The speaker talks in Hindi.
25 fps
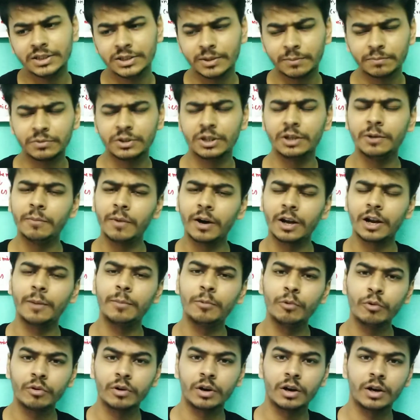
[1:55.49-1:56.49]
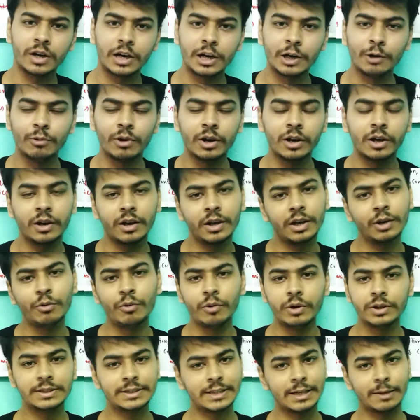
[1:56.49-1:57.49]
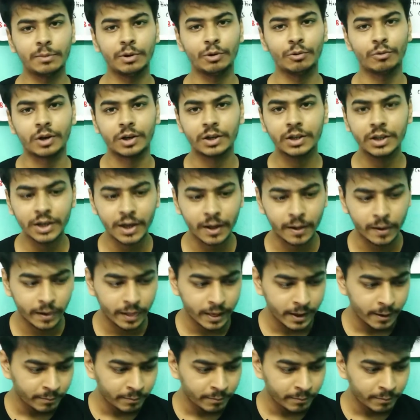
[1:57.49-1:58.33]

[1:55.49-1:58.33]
जितनी बार आप लोग रिन्यूअल करेंगे वो सेम ही होगा ठीक है